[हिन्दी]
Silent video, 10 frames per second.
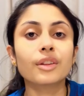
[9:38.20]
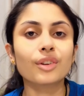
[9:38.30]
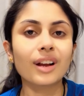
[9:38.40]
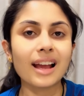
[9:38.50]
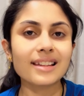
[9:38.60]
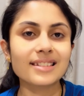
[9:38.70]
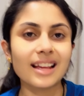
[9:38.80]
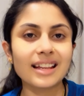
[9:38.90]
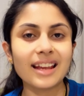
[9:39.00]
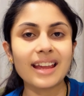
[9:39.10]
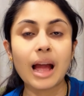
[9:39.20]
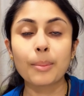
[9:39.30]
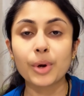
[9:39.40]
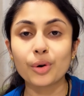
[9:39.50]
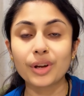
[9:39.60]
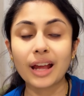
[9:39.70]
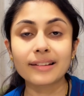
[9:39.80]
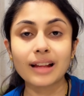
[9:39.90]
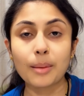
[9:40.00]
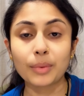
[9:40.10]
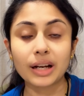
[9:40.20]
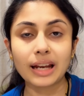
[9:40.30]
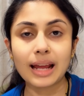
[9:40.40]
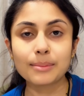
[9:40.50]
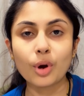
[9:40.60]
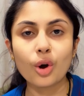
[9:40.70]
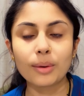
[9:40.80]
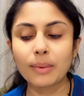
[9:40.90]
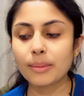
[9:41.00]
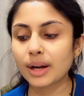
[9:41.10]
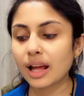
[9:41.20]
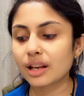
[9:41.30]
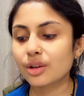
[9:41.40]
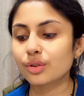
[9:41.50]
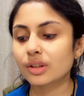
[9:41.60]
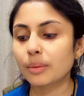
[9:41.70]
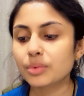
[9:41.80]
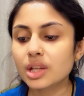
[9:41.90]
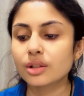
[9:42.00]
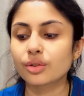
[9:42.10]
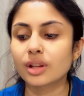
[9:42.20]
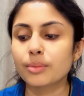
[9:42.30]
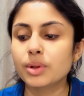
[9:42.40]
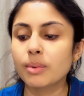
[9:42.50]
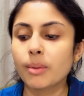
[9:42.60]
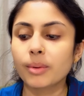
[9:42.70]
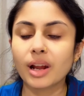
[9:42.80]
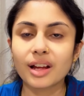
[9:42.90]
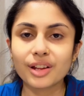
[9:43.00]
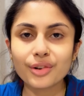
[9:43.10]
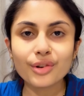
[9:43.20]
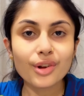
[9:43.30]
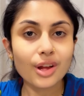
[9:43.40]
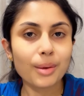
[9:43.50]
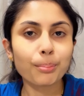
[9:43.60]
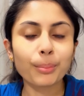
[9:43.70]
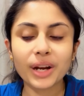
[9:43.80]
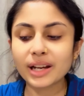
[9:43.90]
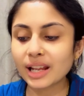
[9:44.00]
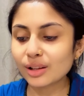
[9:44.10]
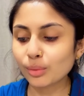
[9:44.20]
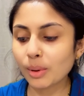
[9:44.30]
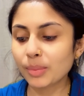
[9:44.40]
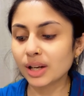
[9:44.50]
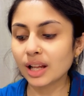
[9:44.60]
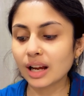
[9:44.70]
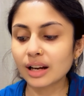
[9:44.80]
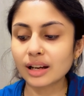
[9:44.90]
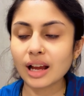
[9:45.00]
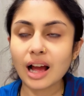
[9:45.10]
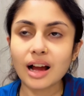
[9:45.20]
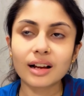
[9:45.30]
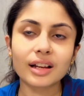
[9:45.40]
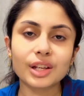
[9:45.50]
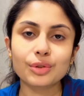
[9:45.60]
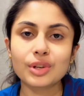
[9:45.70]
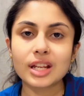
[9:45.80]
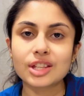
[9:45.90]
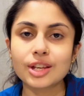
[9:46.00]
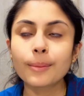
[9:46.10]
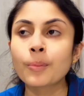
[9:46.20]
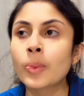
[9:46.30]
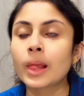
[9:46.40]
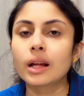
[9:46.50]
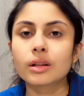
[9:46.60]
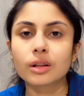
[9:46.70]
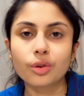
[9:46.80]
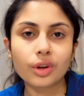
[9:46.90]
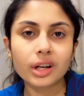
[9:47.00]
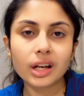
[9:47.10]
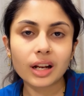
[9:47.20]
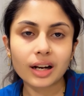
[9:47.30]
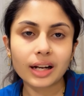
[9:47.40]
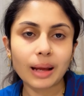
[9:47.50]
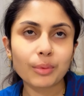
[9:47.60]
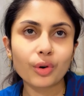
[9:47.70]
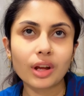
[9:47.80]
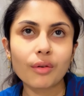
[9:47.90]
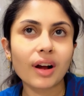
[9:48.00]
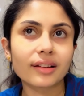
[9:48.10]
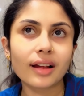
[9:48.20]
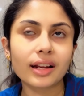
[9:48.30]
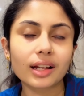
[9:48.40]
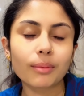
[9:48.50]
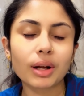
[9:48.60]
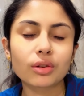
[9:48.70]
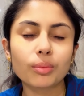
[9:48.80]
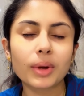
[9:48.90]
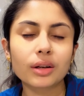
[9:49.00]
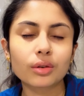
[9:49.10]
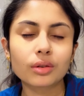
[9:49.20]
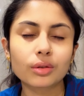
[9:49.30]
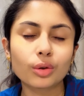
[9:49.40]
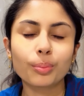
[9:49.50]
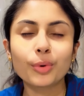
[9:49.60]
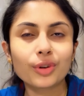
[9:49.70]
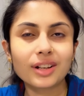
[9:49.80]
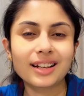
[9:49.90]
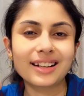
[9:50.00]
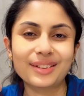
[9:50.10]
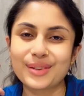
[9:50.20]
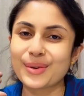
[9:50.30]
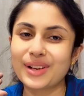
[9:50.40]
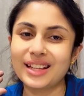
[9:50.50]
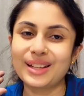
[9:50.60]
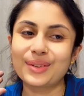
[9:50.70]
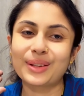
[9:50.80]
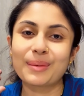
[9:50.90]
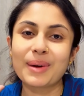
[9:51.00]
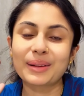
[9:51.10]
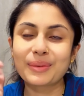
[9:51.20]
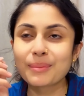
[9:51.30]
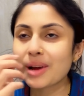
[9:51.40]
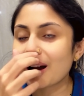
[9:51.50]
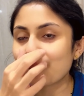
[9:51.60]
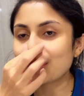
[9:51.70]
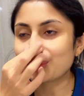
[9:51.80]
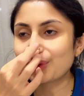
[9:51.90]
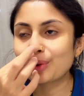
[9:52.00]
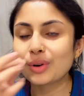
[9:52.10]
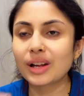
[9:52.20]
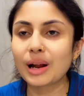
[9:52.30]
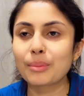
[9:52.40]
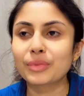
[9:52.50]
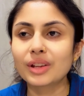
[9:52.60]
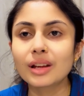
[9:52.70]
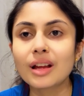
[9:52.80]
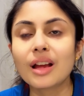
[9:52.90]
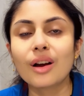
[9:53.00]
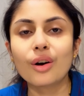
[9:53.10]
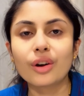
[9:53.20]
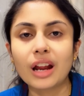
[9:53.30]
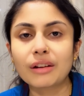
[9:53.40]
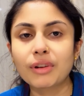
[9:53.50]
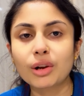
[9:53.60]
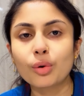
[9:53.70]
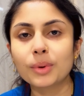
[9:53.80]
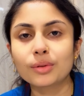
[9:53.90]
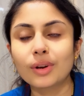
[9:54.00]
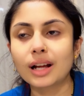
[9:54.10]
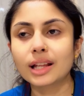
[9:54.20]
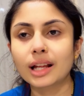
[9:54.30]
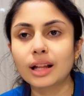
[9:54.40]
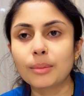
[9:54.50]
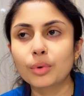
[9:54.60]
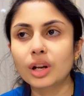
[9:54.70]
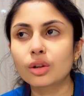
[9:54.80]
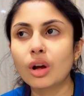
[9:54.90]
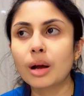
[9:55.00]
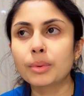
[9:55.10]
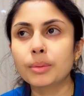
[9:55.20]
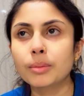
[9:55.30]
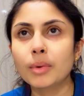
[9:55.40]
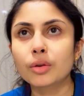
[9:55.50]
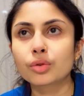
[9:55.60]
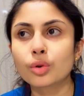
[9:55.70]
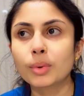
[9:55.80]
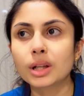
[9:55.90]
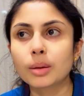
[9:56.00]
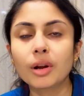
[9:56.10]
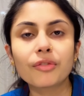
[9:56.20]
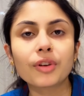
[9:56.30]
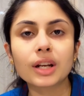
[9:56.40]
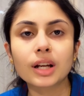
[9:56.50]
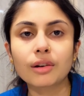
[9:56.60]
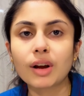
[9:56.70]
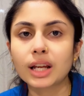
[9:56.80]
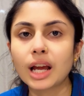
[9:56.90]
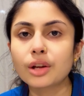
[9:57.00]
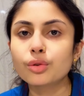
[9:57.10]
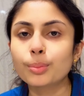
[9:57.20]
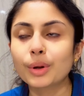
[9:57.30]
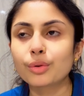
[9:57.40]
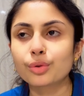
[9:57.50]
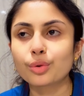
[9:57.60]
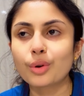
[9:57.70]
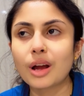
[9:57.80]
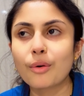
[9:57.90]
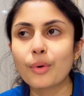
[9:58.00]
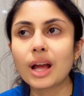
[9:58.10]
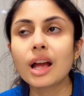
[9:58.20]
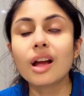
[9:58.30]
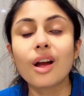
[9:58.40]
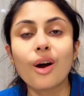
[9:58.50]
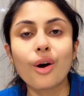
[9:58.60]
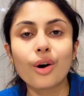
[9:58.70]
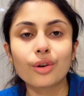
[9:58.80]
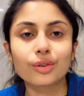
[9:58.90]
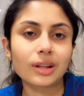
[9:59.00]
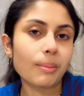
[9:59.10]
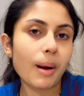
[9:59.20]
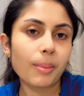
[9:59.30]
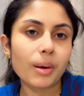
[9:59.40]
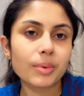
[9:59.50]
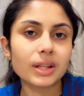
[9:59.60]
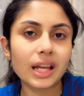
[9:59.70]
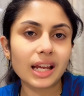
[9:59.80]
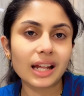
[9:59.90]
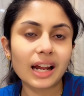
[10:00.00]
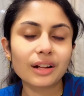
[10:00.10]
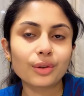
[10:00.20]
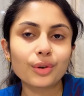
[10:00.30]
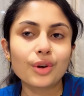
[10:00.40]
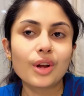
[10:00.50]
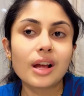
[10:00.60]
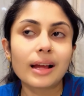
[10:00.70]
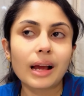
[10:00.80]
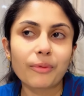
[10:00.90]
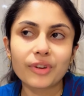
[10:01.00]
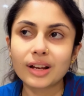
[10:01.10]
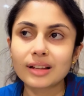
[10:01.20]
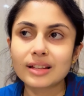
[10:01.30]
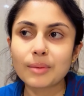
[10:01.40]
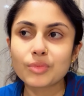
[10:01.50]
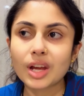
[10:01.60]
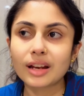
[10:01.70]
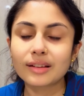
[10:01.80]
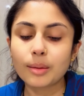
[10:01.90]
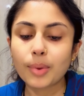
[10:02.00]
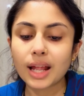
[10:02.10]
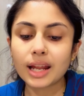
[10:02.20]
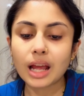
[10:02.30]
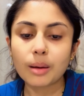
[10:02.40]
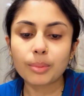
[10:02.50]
सो गाइस चलिए यहाँ पे हो गया है शाम का टाइम और मैं बना रही हूँ सब्जी तो सब्जी में मैं बना रही हूँ भिंडी तो मैं भिंडी काटने आ गई हूँ नीचे क्योंकि डिनर का टाइम हो गया वहाँ से आने के बाद तो मैं तो बुक के सो गई थी उसके बाद फिर मैं अभी उठी हूँ आराम से और एडविक को भी सुला दिया था हम लोग ने तो अभी भी मैं उसको मतलब ना फीड करवा के आई हूँ ऊपर वो सोया हुआ है और उसके पापा अभी देख रहे हैं तो फिर जिम जाने से पहले यहाँ